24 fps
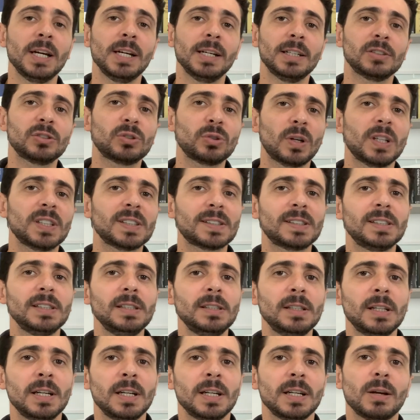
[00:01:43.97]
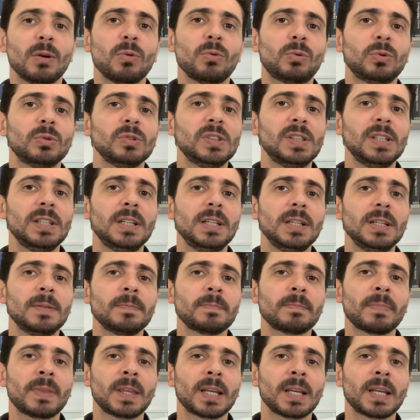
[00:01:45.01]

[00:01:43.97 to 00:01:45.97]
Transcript: Só assim eu consegui